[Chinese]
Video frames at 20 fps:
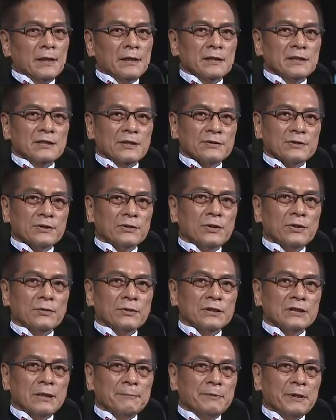小时候我
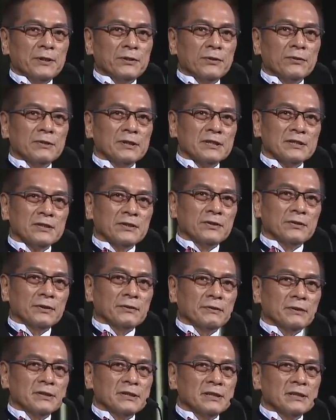在屏东的时候，
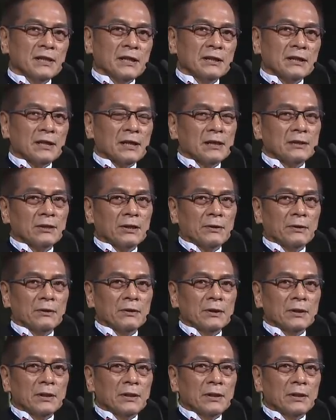我经常看到，